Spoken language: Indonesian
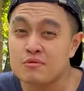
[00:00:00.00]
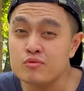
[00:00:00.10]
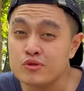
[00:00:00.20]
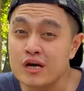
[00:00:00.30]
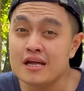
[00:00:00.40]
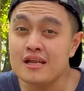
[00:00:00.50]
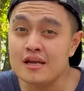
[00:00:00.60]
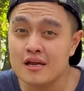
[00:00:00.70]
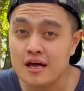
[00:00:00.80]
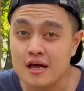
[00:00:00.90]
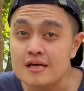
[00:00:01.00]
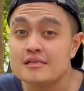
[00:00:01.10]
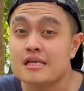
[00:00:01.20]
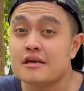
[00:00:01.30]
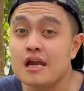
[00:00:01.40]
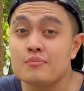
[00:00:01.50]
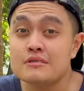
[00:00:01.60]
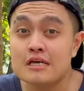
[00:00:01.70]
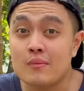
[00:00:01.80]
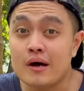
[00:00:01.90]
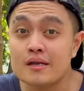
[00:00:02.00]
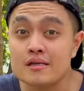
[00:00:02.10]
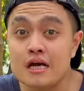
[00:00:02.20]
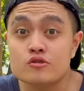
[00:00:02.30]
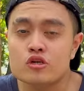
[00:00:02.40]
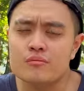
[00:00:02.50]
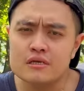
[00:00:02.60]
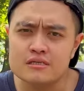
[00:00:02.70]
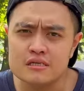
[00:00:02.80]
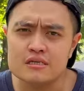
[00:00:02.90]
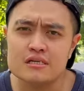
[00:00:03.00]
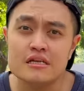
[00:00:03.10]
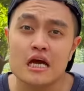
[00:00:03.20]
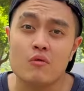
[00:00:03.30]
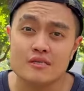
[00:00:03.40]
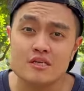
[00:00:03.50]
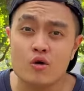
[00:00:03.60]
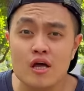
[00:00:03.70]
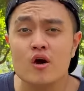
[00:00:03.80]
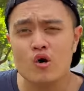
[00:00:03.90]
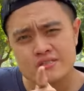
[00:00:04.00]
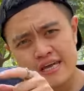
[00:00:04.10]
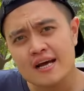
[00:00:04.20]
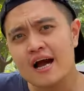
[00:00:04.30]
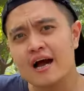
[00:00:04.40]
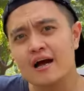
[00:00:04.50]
kamu membutuhkan dana, carilah pinjaman yang sudah berizin dan diawasi oleh OJK.